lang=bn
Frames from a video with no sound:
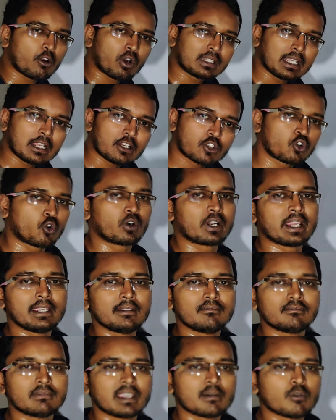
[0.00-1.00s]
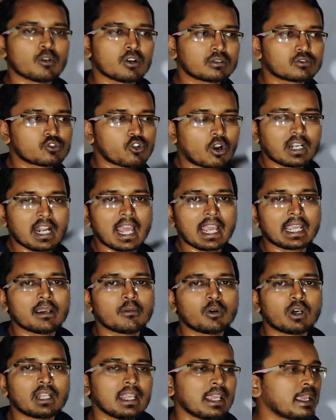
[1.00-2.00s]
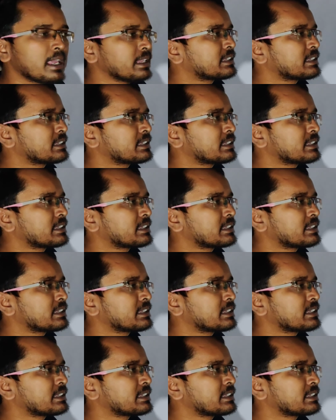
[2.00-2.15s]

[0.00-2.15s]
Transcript: এই কথা শোনে এবং চন্নাকে বলে